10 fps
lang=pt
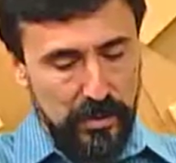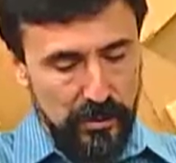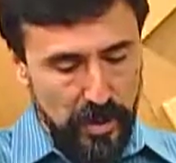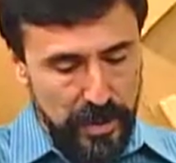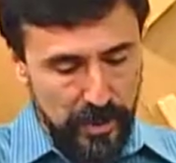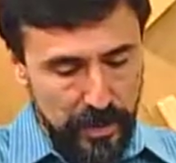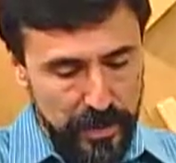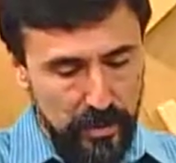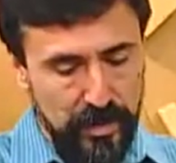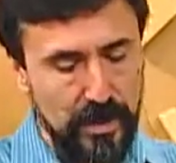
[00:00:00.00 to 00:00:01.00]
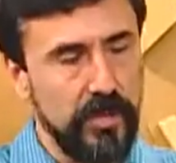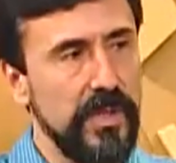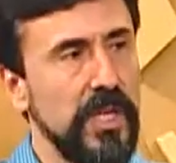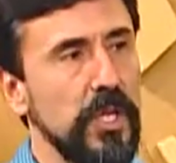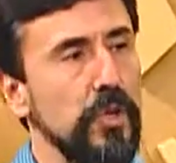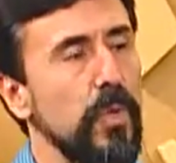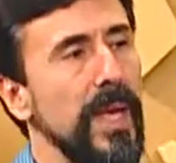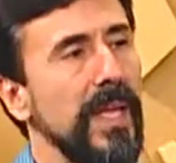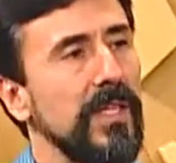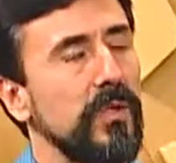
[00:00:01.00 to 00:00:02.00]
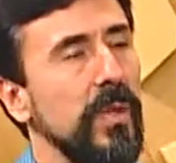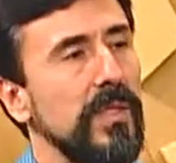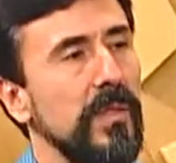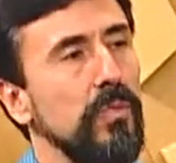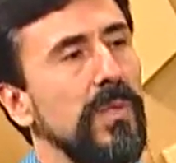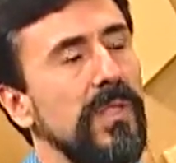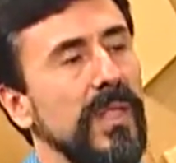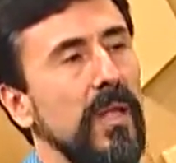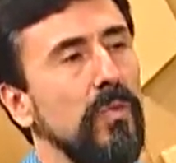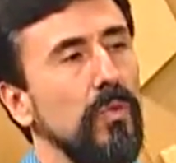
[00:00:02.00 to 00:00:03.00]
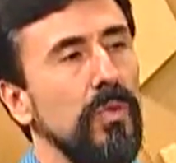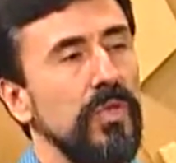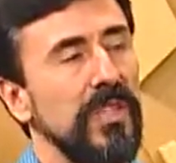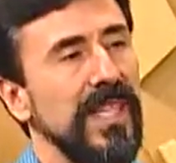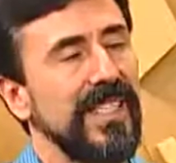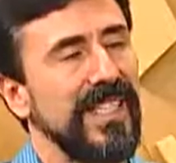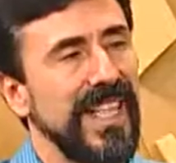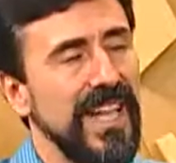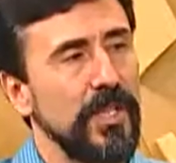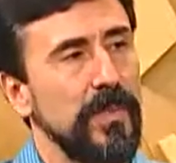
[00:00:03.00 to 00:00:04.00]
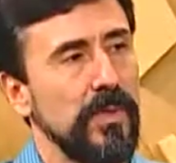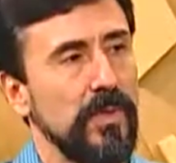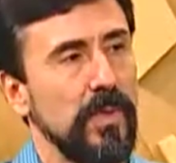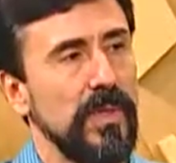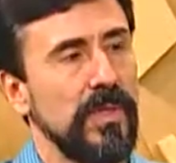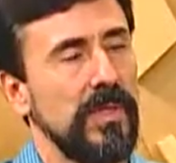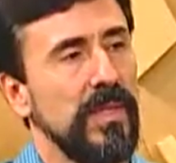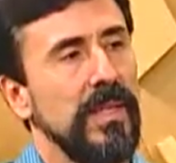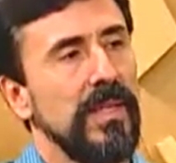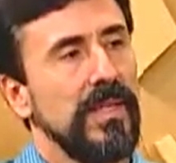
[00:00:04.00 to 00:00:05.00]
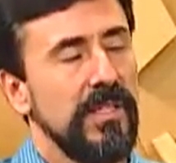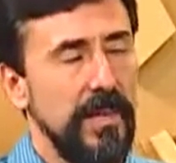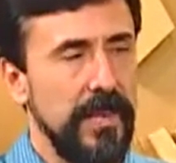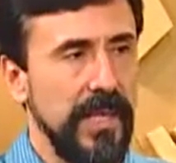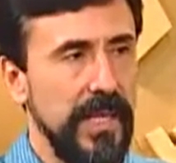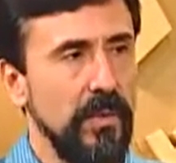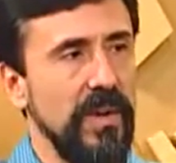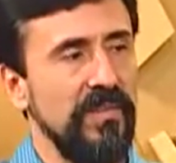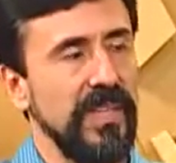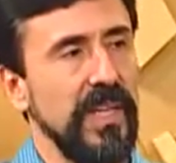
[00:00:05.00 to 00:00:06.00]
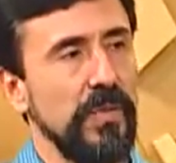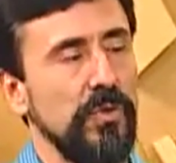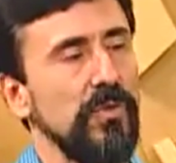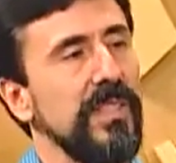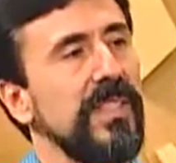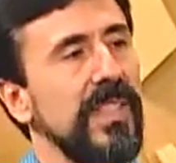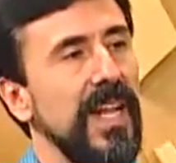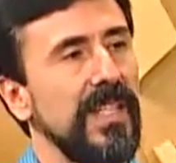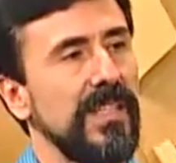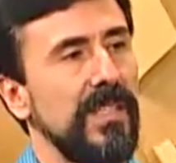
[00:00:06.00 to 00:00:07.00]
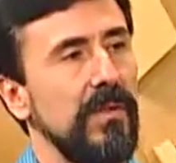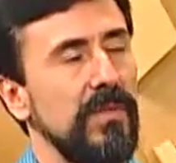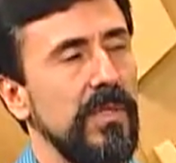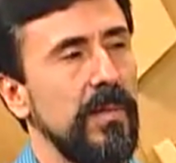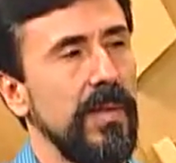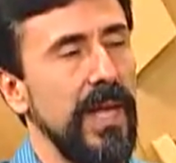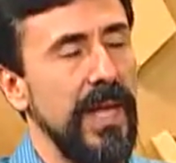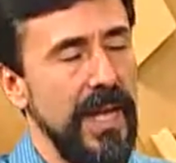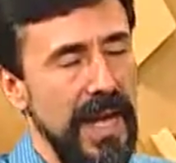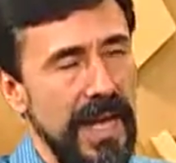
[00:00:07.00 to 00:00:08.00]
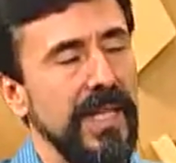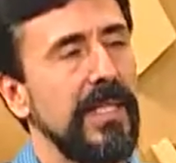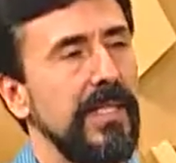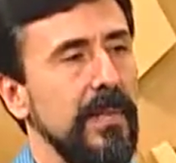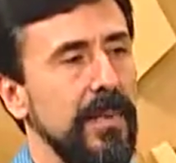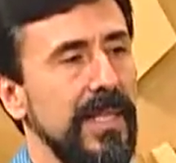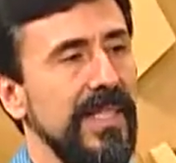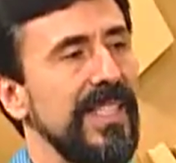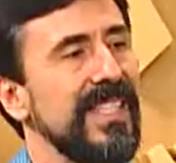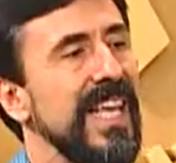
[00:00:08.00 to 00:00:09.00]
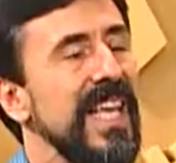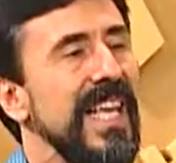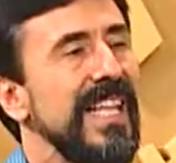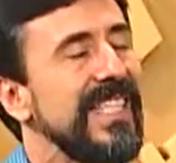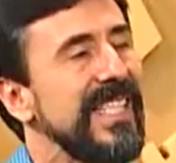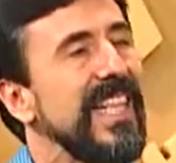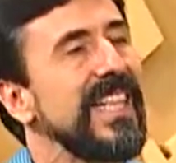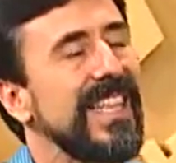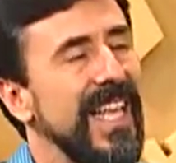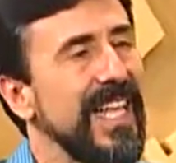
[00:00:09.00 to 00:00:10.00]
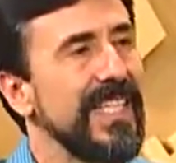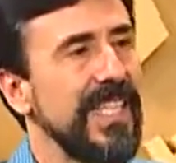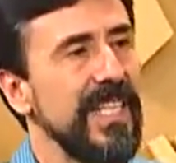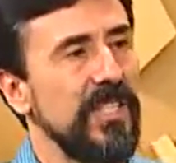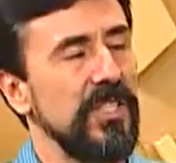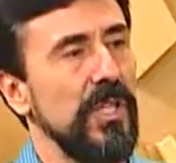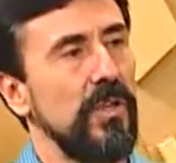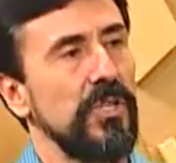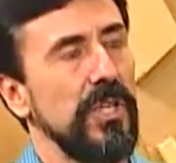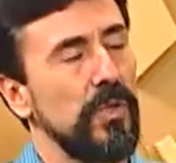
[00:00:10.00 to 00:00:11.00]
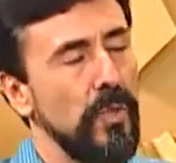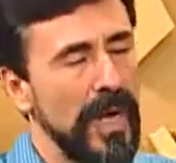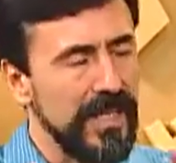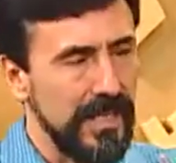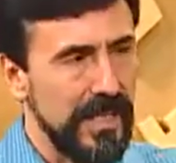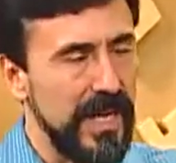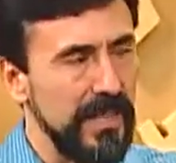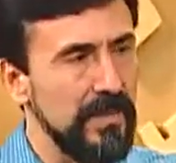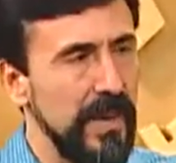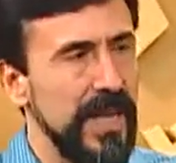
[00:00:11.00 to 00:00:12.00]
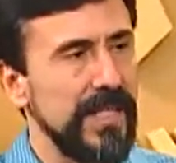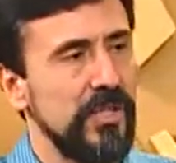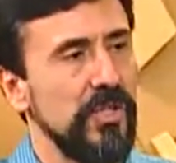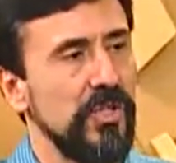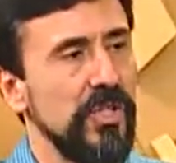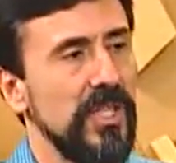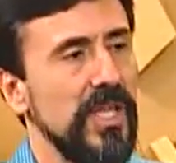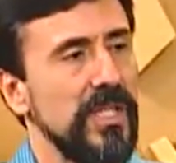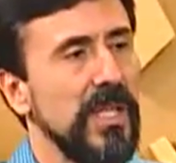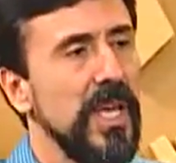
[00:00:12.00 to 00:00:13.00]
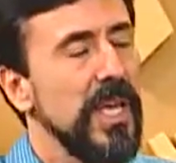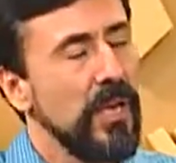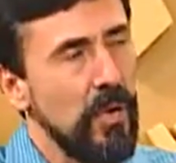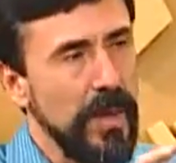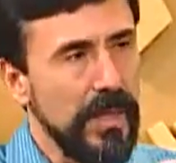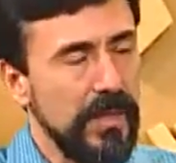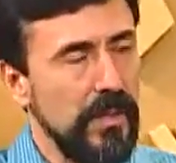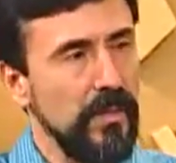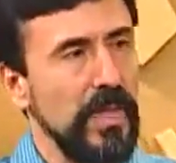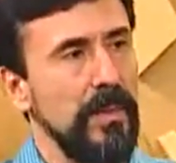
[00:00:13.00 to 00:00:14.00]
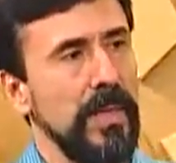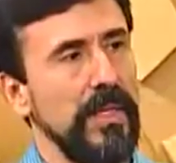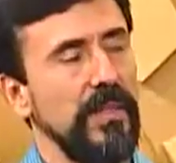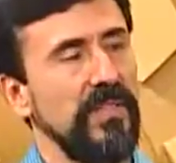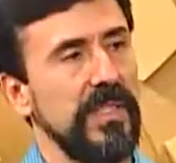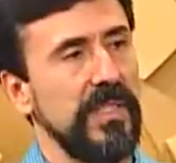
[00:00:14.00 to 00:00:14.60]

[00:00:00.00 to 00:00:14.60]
com o senhor, Major, perguntando o seguinte: como é que é a situação do Estado hoje? Já sete pessoas já perderam a vida nas chuvas, três estão é, é, ainda desaparecidas e centenas aí de desalojados. Quais as áreas mais atingidas e como é que está sendo o trabalho da Defesa